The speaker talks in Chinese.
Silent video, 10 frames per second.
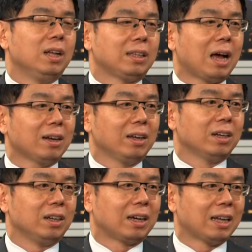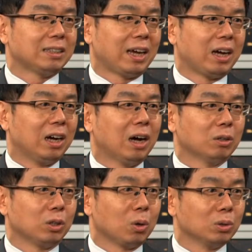当年可能看起来很好
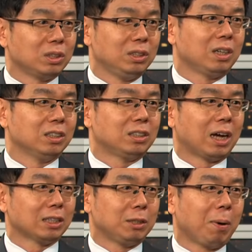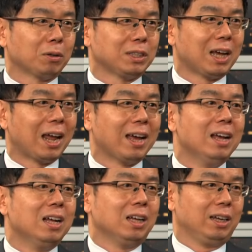的公司，可是长期跑下来，
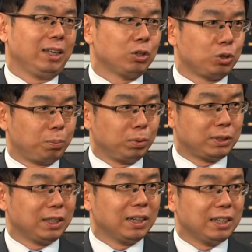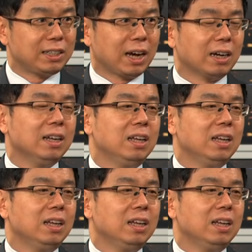也许不尽理想。